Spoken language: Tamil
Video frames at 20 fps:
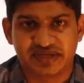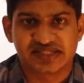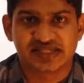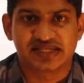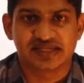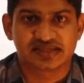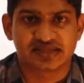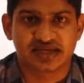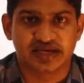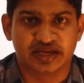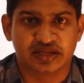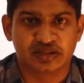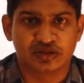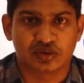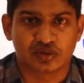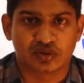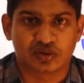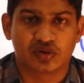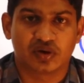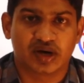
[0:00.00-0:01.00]
ஸ்பீசிஸ்
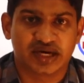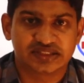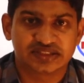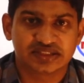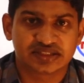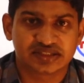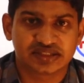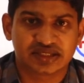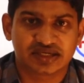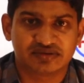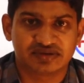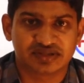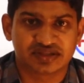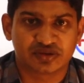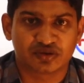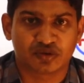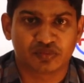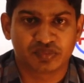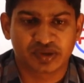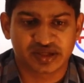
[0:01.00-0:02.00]
இருந்திருக்கோ அதுக்கு தான்
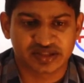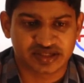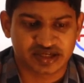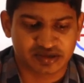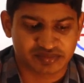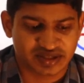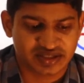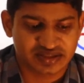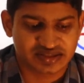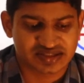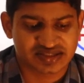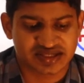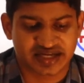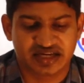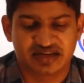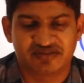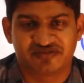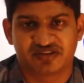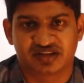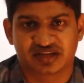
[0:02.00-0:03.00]
வந்து ரொம்ப அதிகமாக இந்த
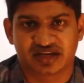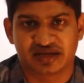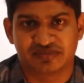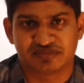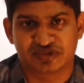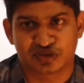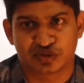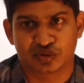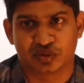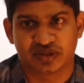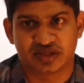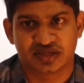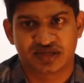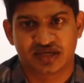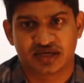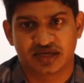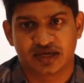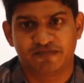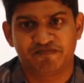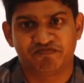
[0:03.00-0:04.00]
சயின்டிஃபிக் நேம்ஸ் ஸோ
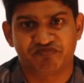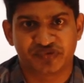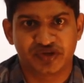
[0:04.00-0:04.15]
அதனால்